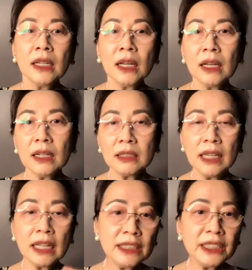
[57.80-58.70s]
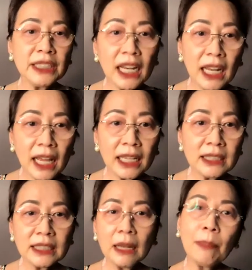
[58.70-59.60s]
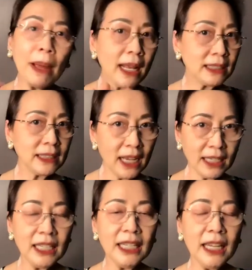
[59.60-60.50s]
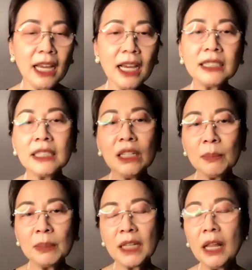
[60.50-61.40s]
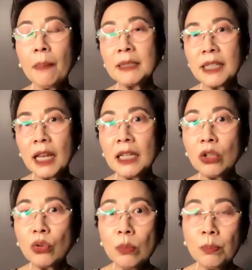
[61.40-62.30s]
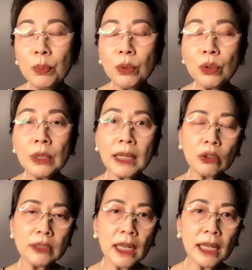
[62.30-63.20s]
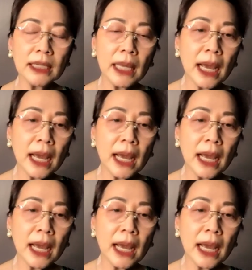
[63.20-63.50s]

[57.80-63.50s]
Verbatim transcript: Eh, dan jalan tanpa alas kaki nih ya. Jadi misalnya jalan di rumput atau jalan di